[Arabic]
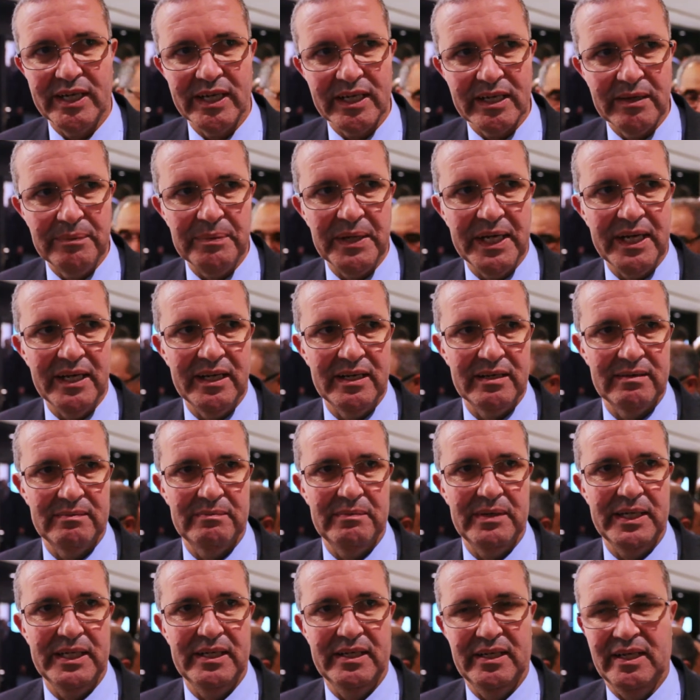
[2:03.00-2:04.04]
كبير
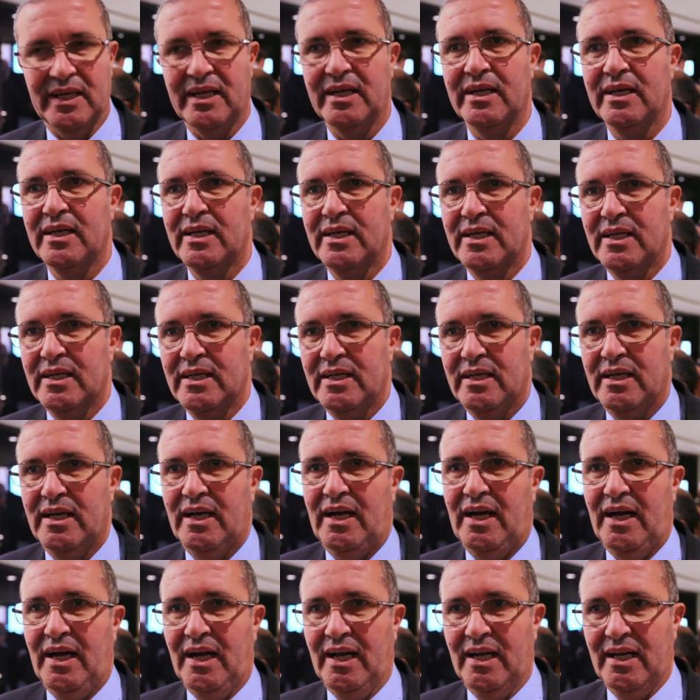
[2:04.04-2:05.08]
من
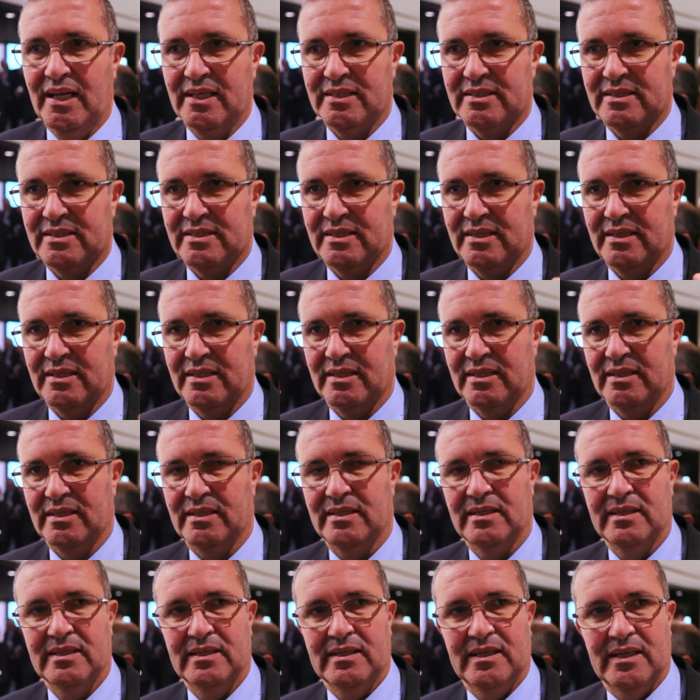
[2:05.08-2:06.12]
حاله آه،
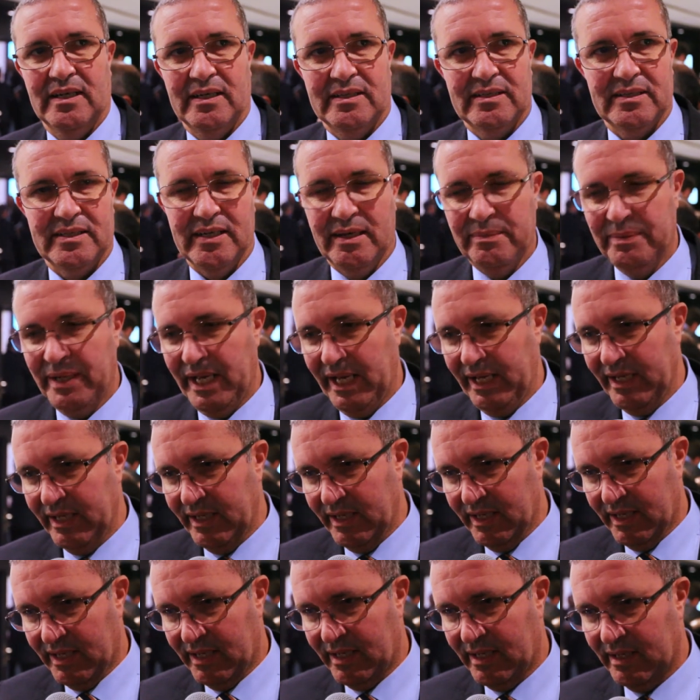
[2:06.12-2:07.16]

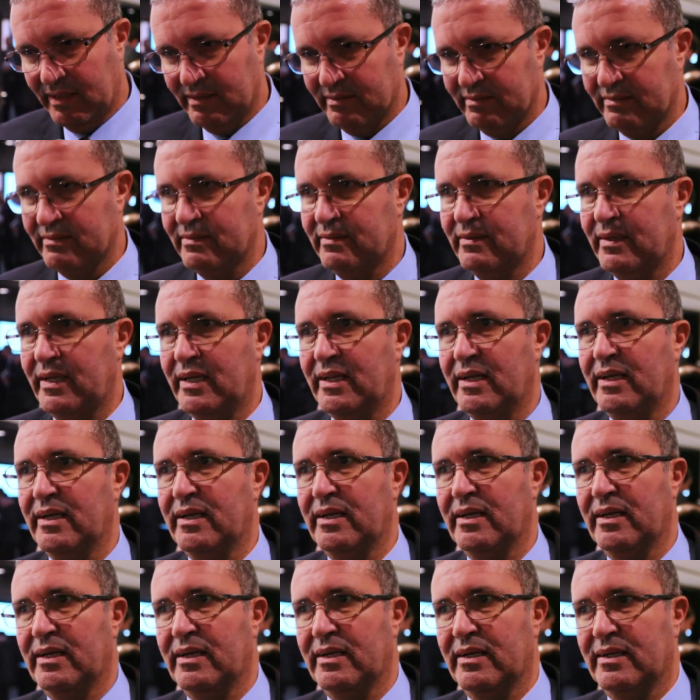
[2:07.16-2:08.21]
التبعيه
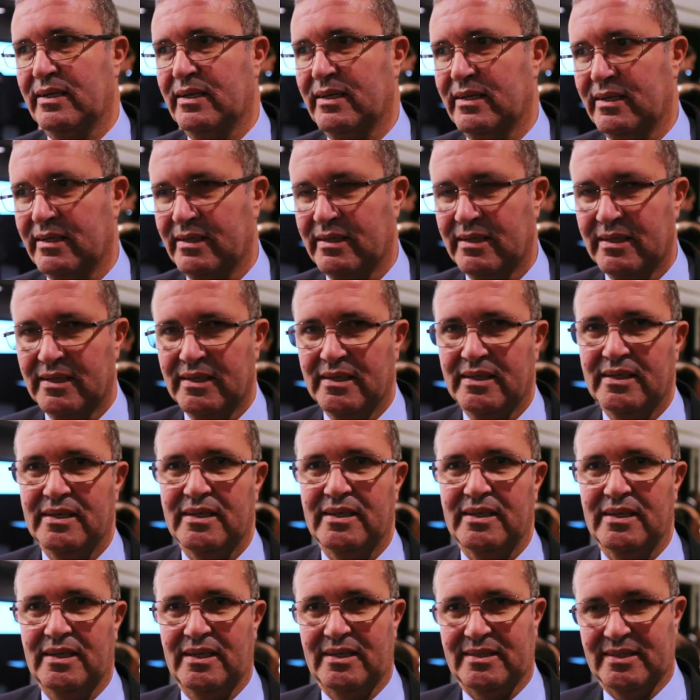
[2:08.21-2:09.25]
للذكاء
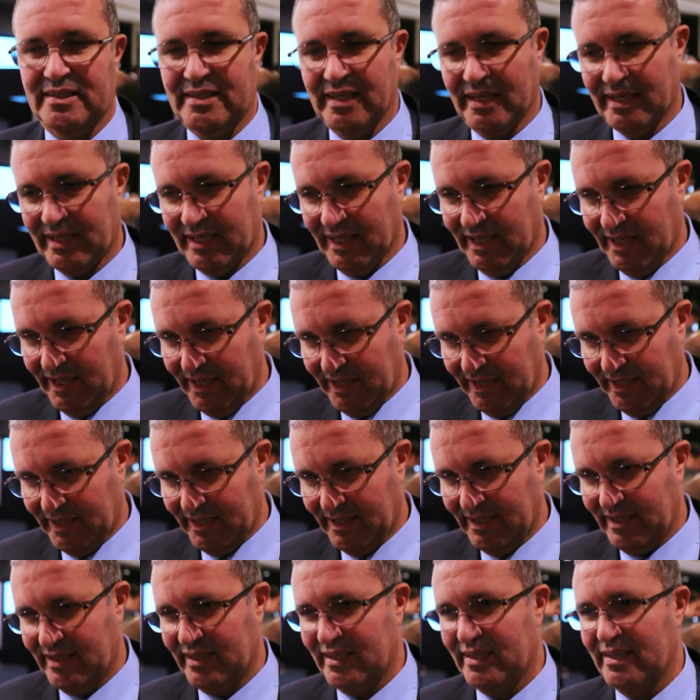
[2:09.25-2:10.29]

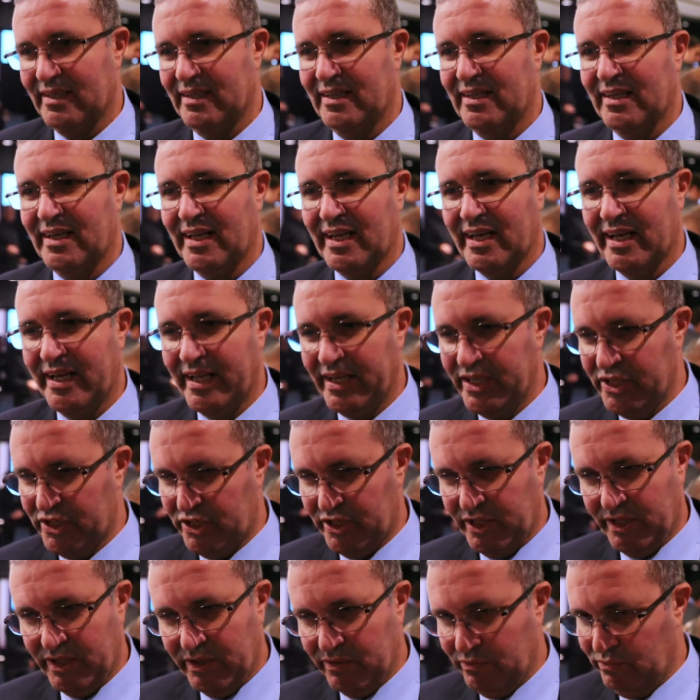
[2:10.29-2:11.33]
آه، آه،
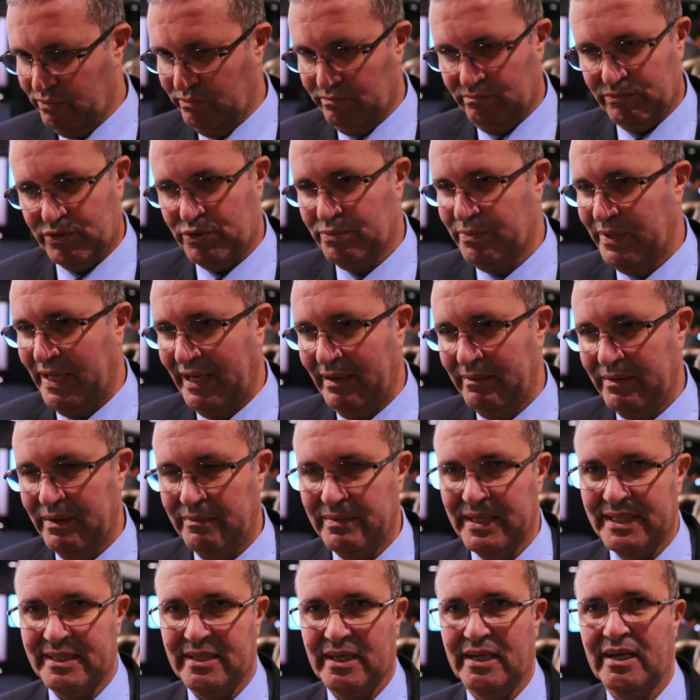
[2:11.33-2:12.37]
الخارجي ومجموعه من
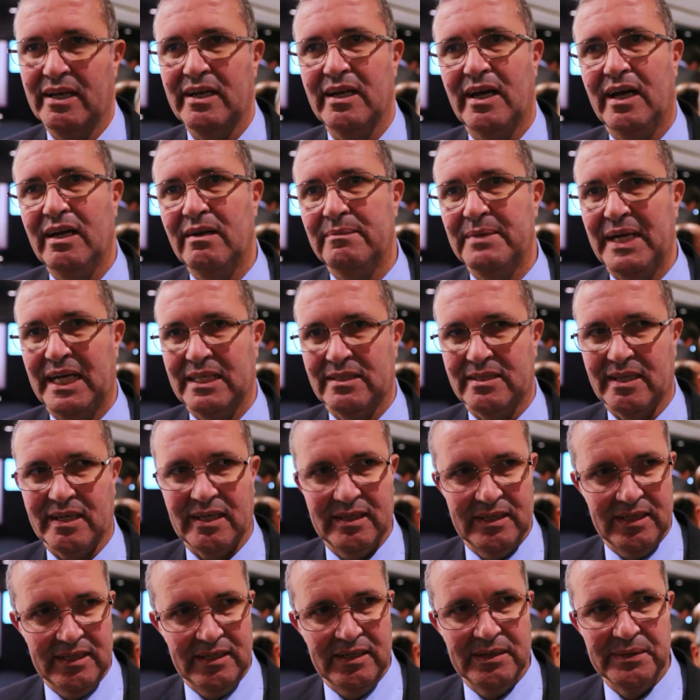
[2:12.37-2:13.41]
المسائل على ما
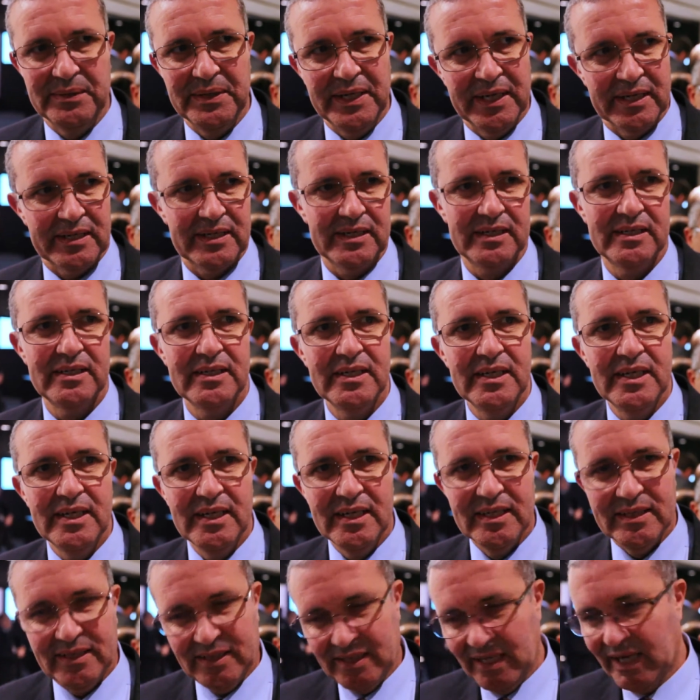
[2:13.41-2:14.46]
اعتقد ان هناك
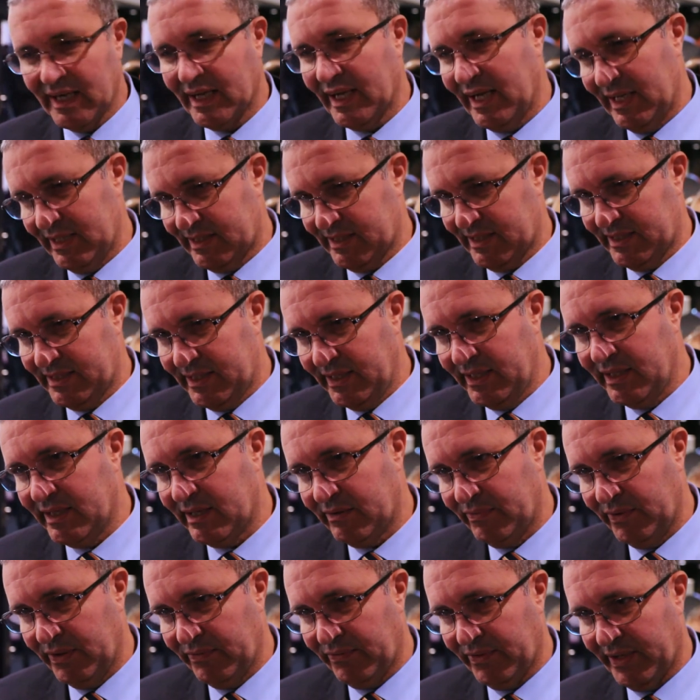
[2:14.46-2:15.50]
طاقات
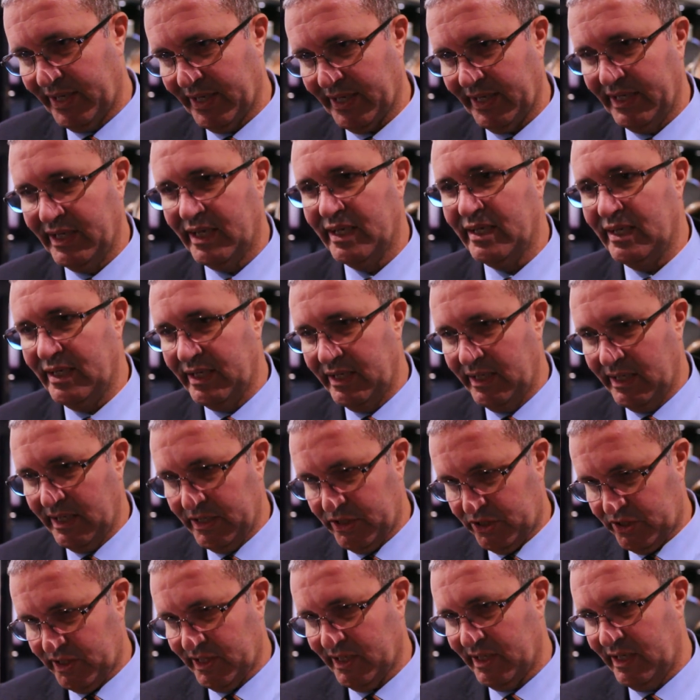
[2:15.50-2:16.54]
كثيره في افريقيا اللي لا
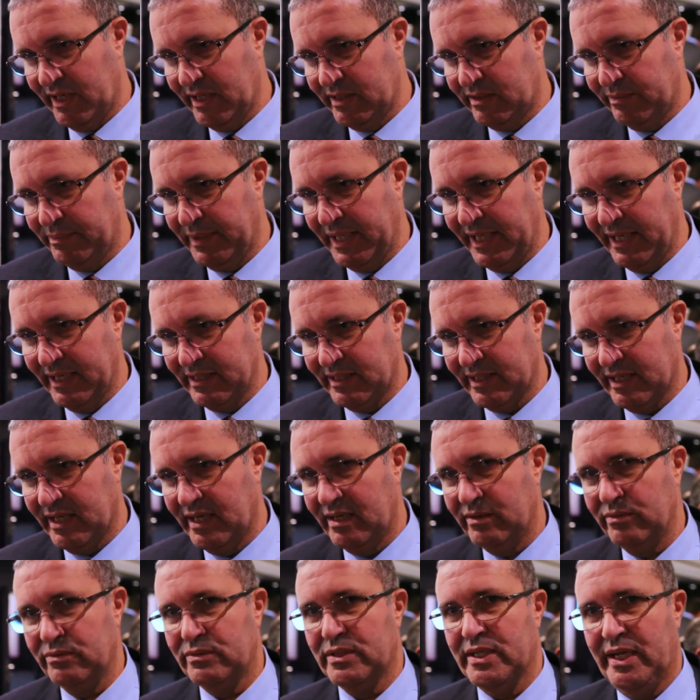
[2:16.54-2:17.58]
اشتغلت
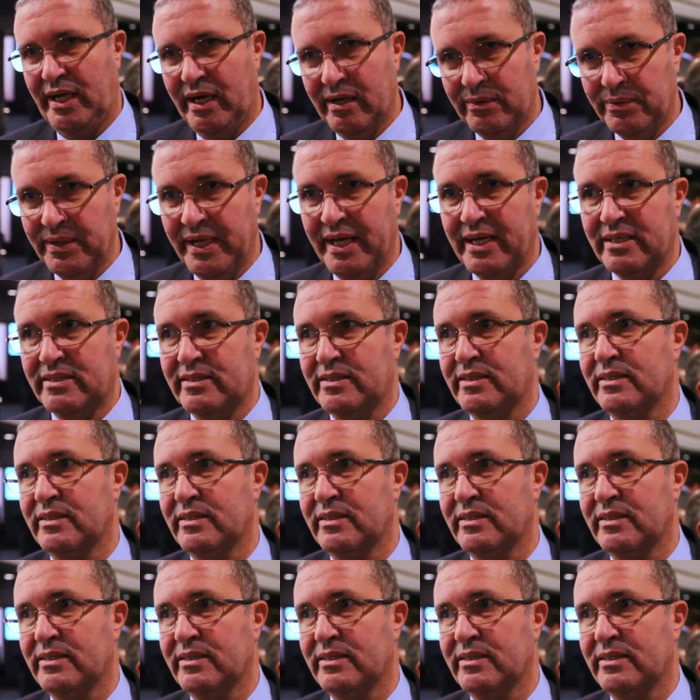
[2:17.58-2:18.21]
بيناتها وتعاونت